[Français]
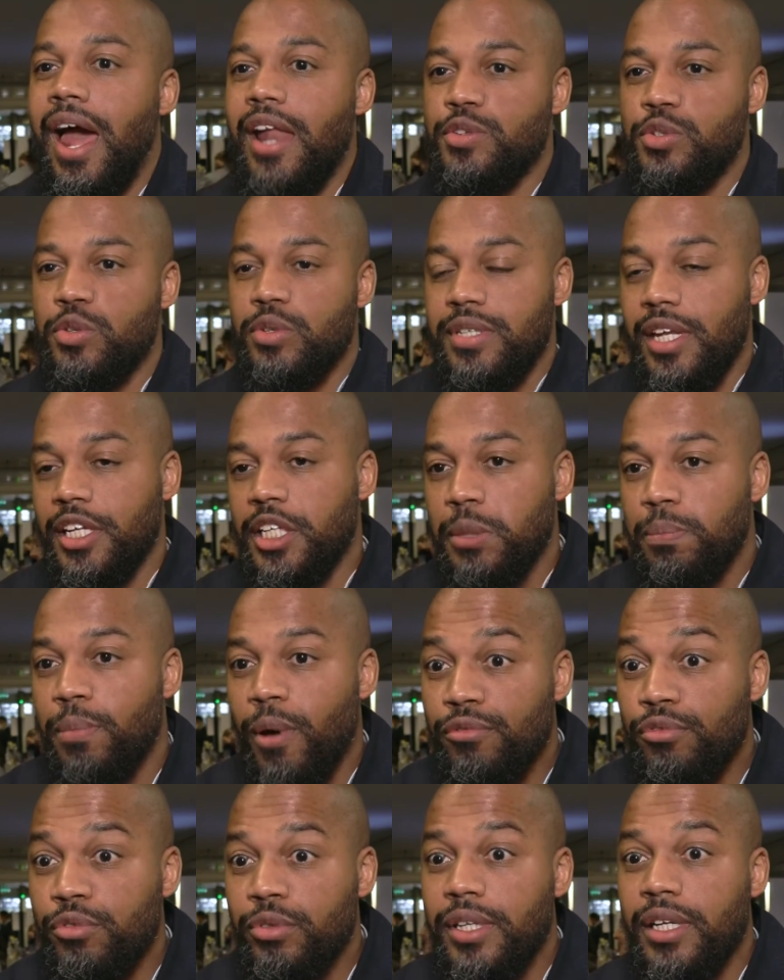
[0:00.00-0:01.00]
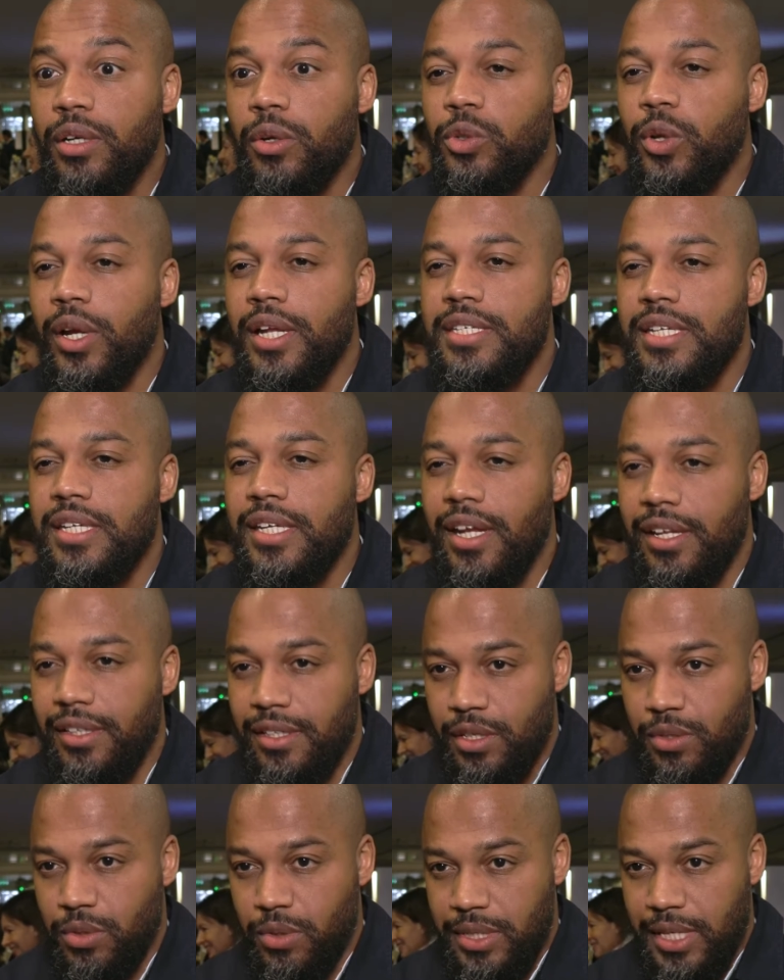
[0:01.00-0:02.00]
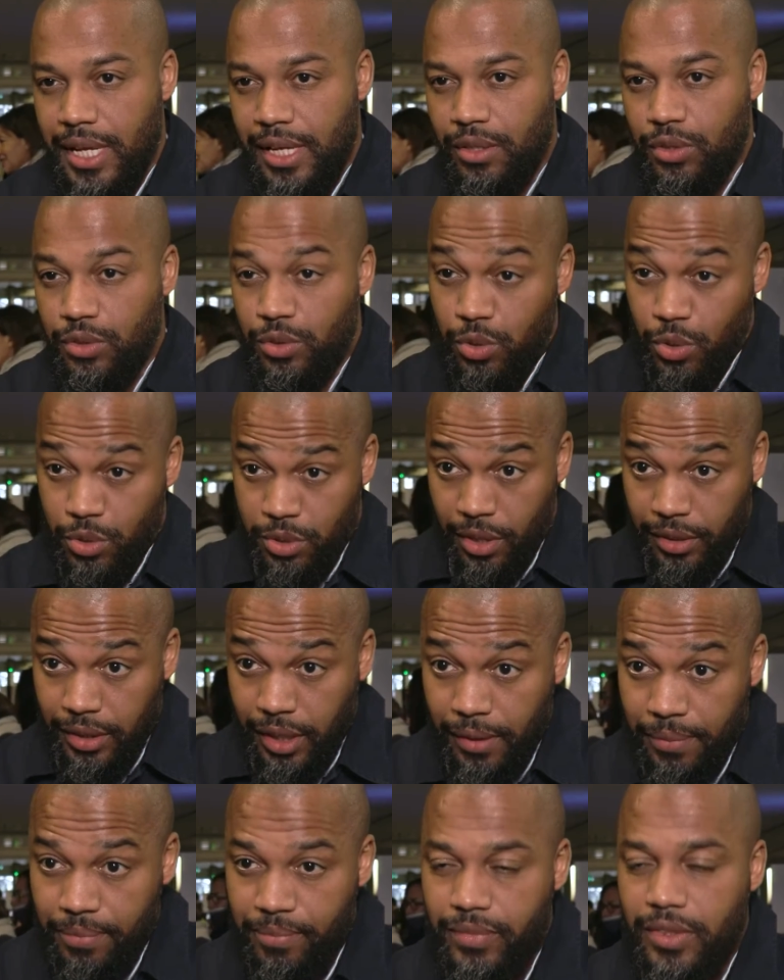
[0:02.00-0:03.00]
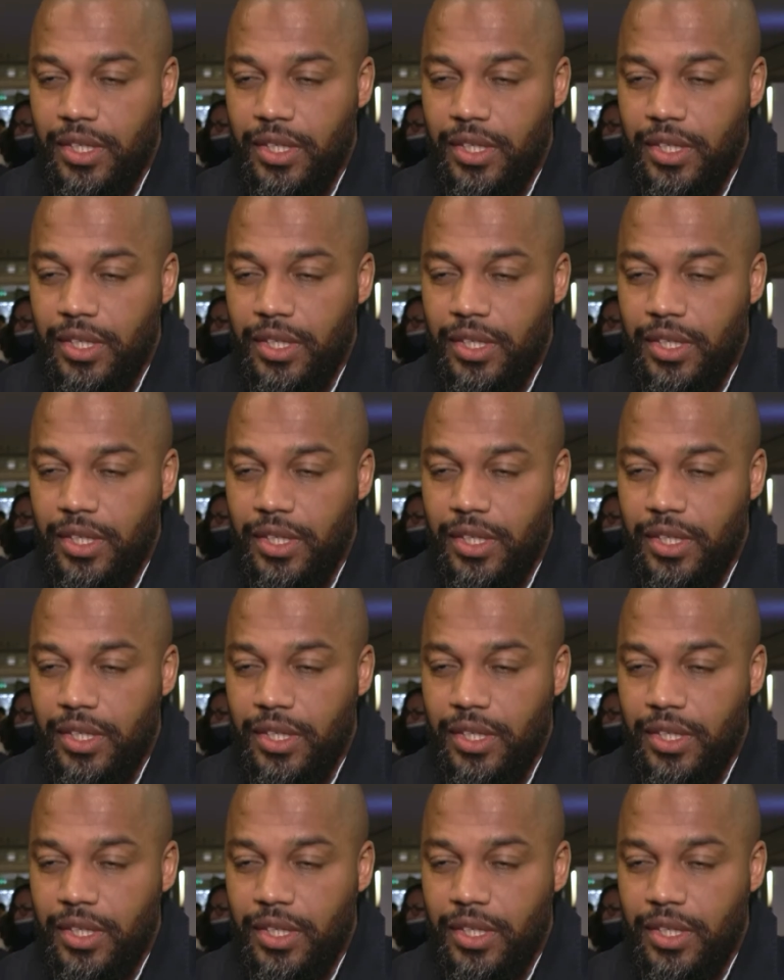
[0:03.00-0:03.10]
Elles sont celles qui peuvent lutter contre les inégalités sociales de santé.